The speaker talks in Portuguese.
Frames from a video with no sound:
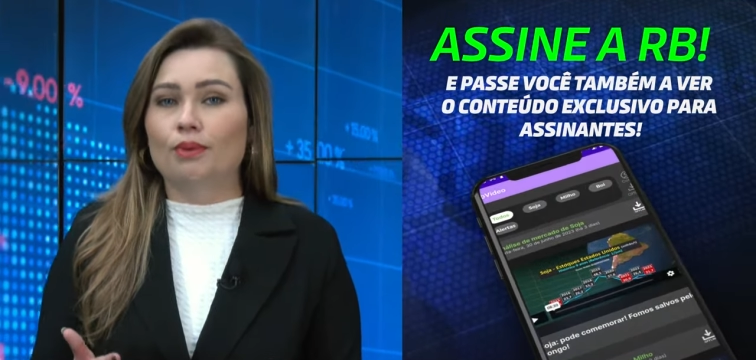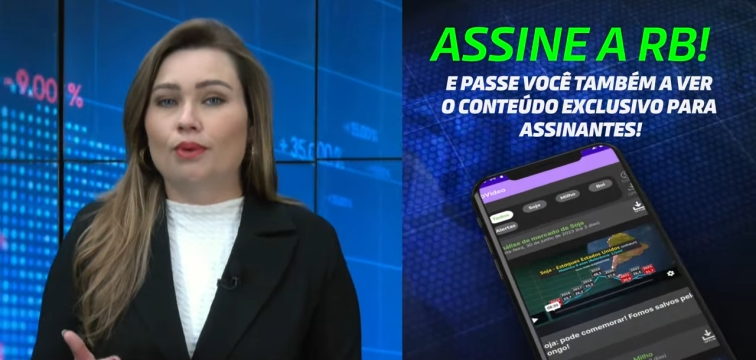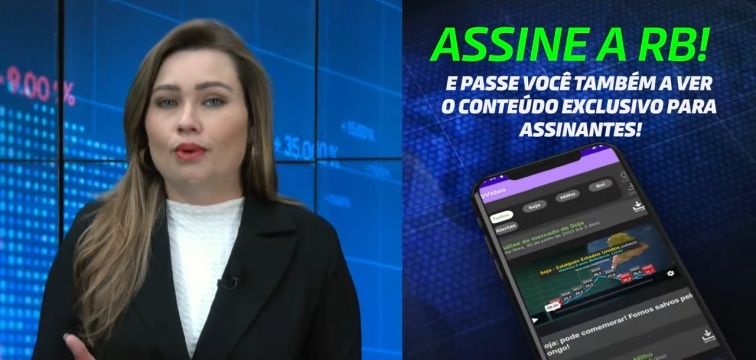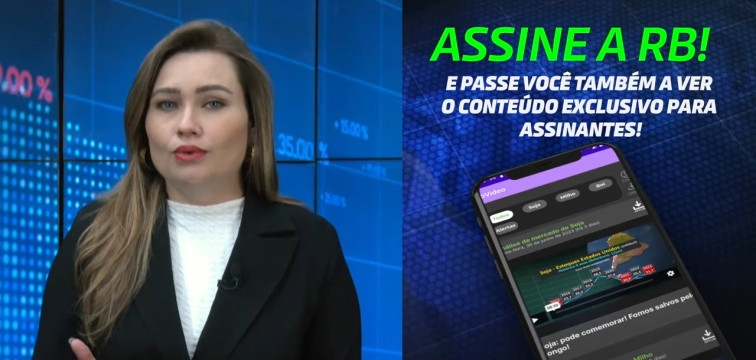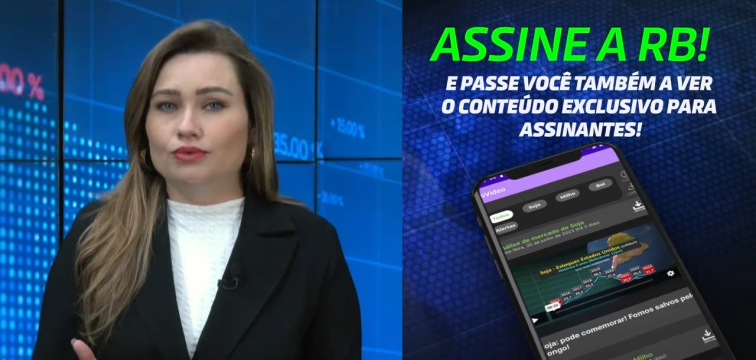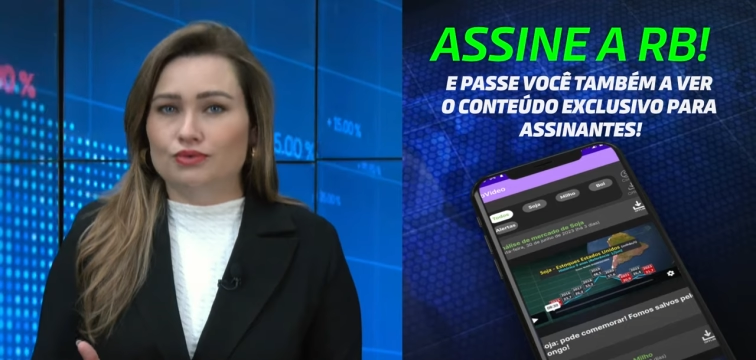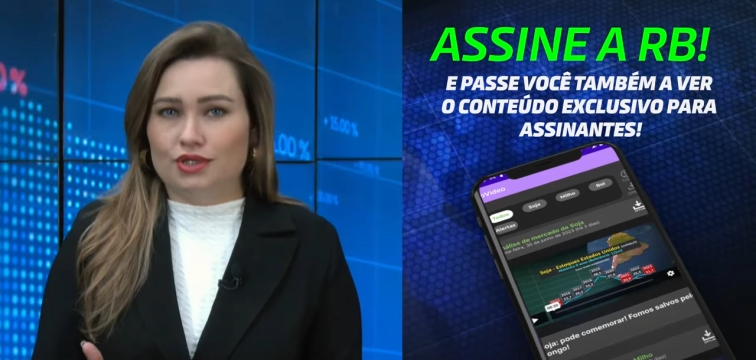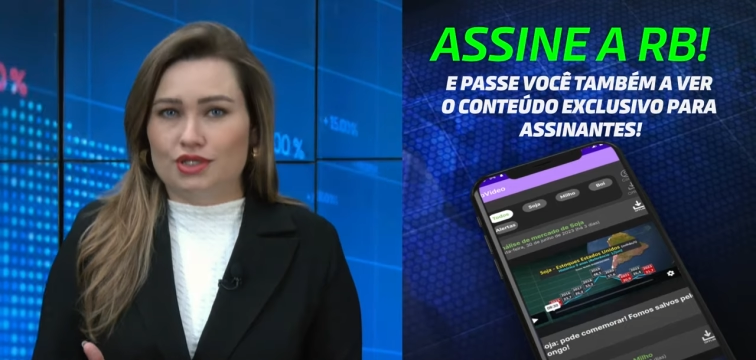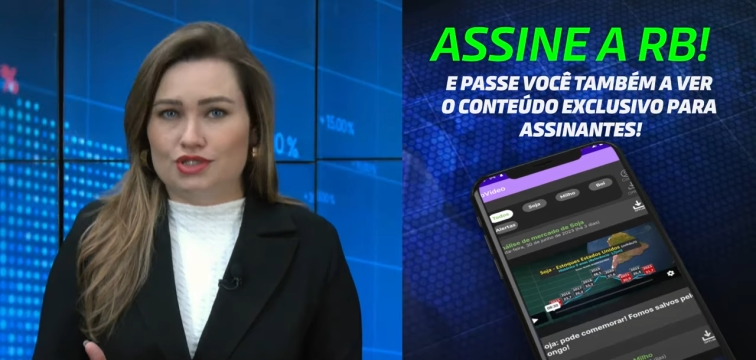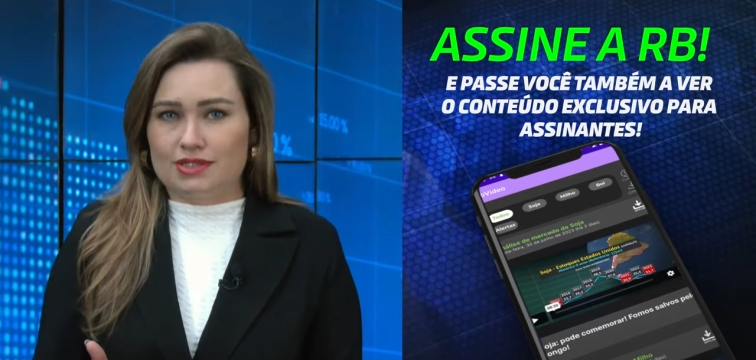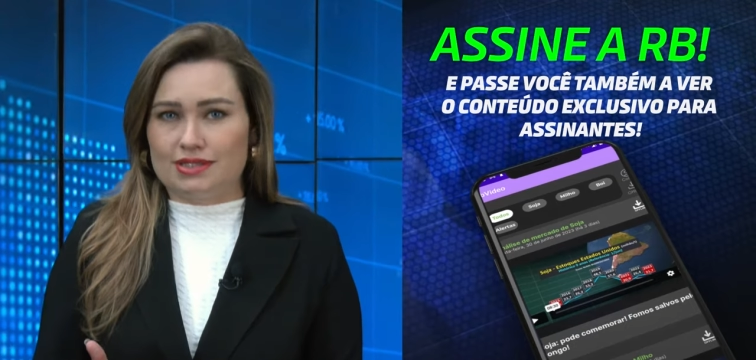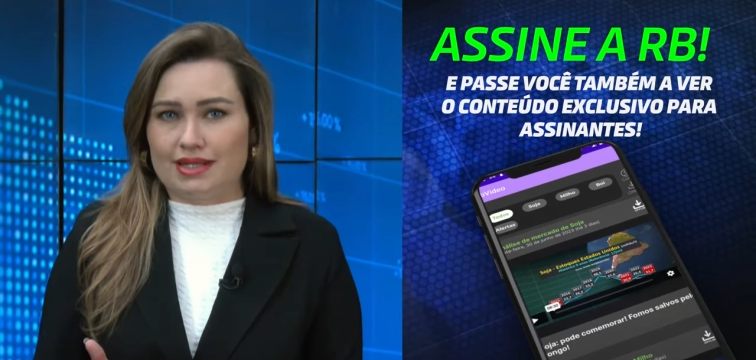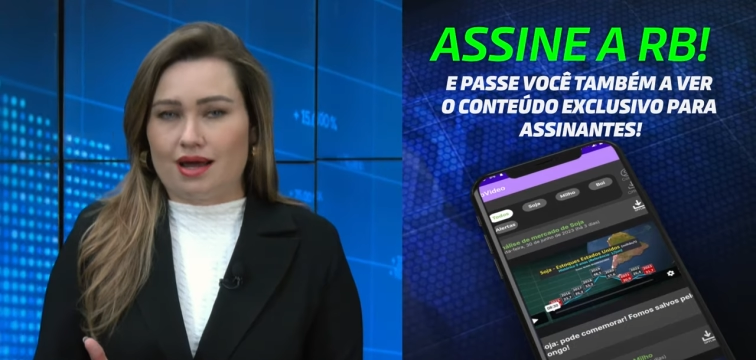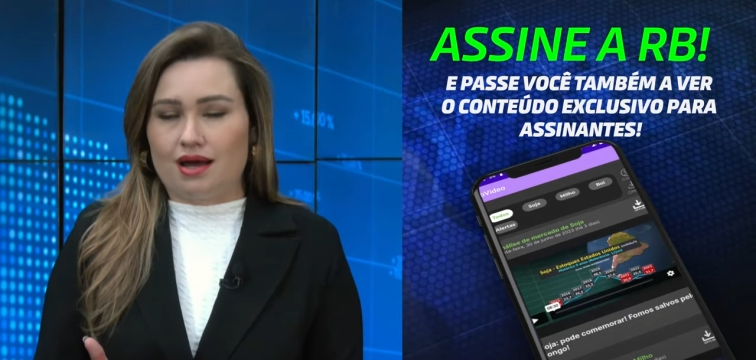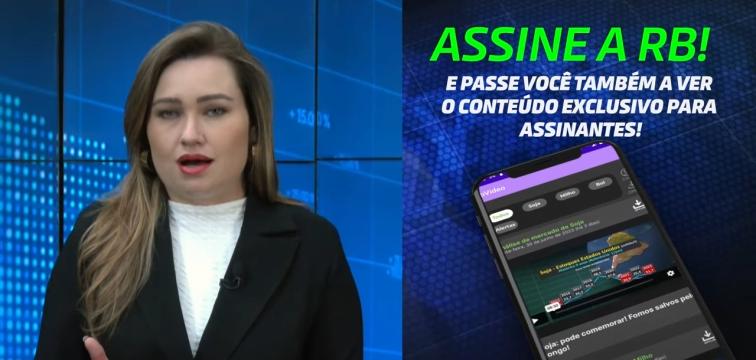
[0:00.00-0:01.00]
ponto que
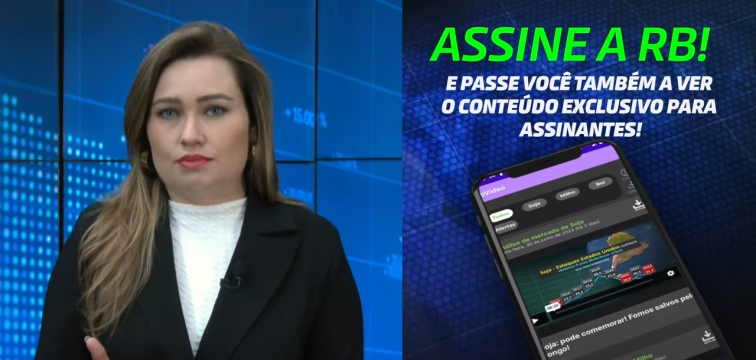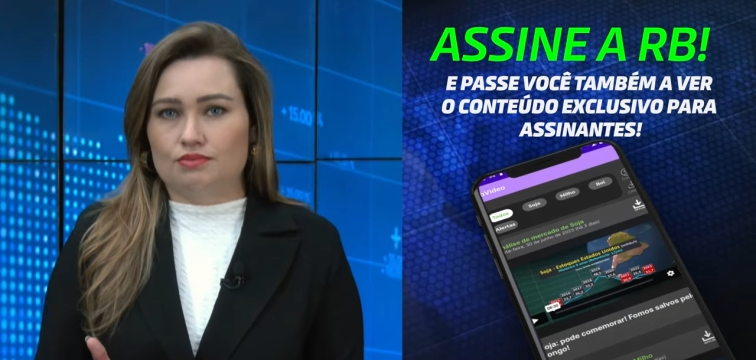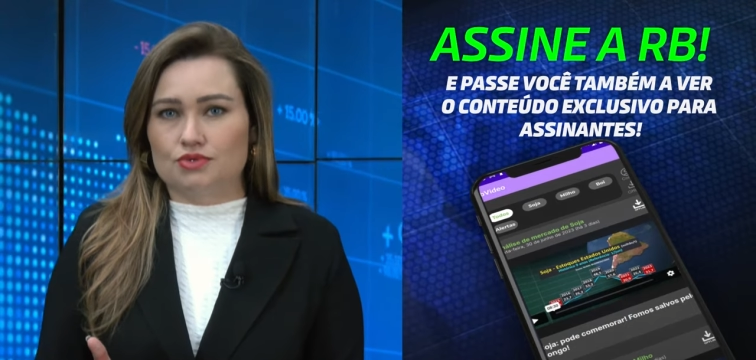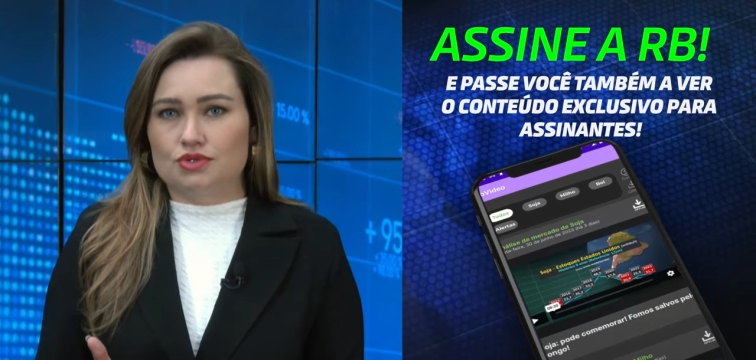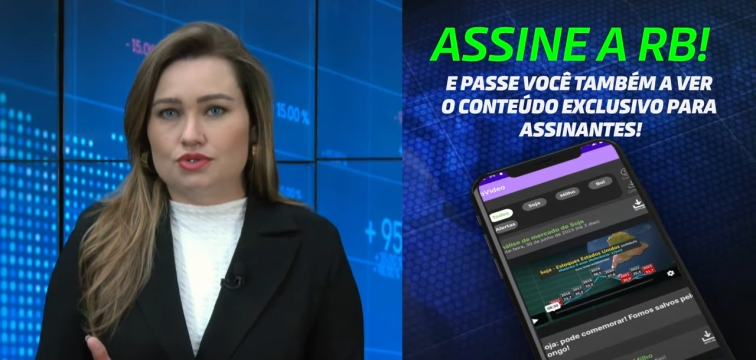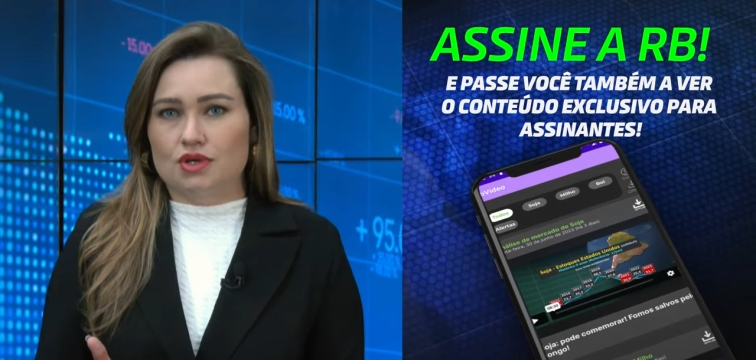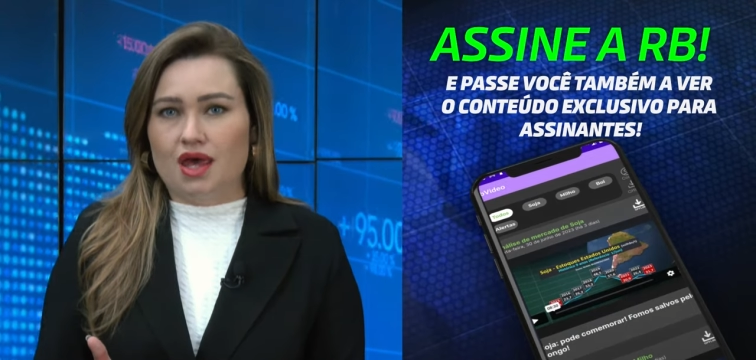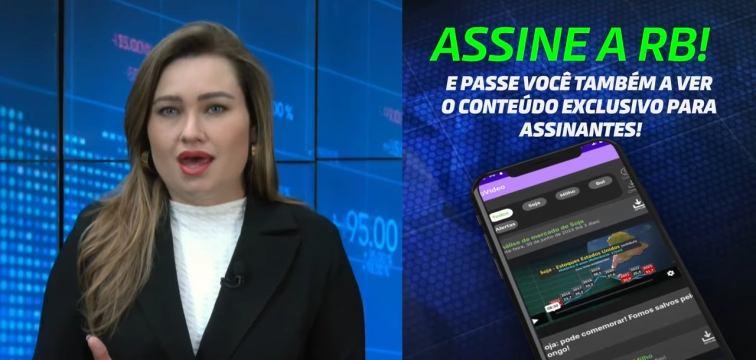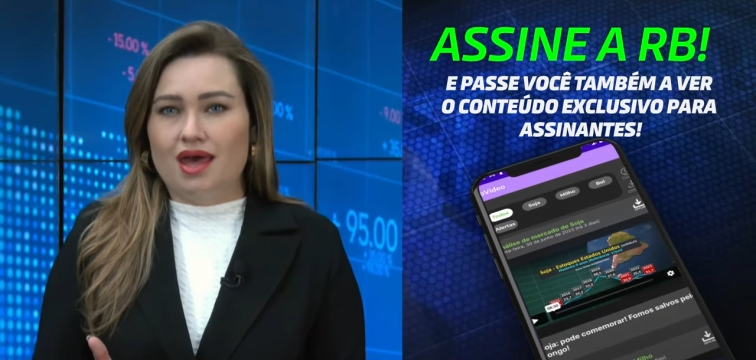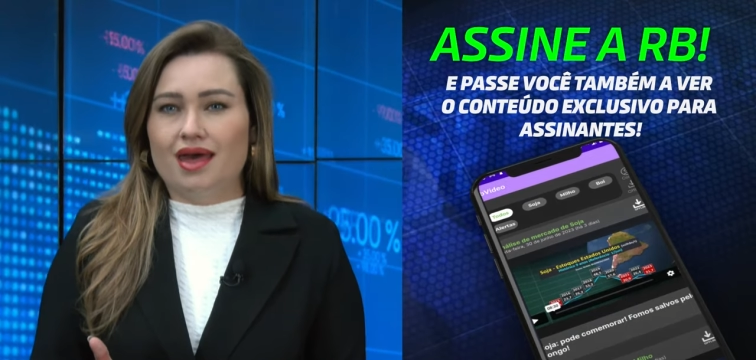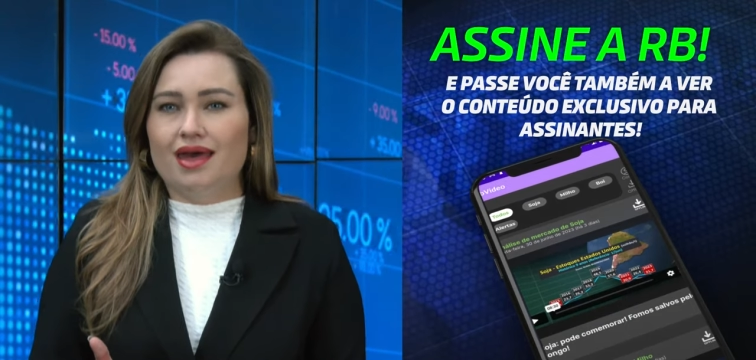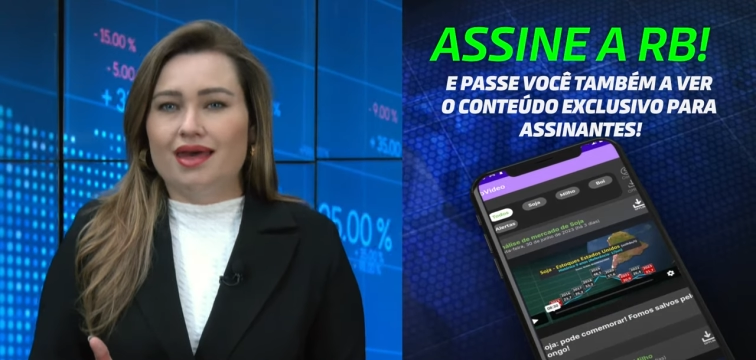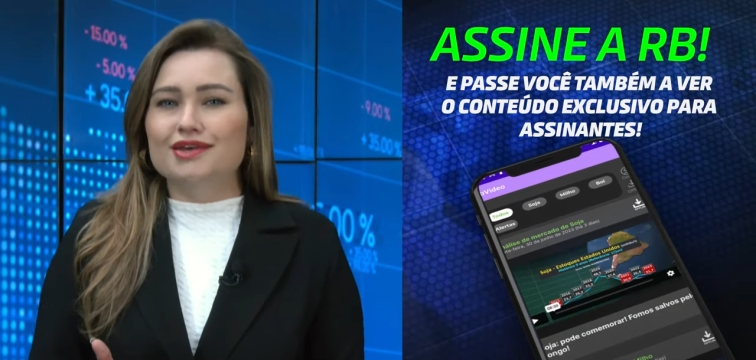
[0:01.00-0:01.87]
destacamos.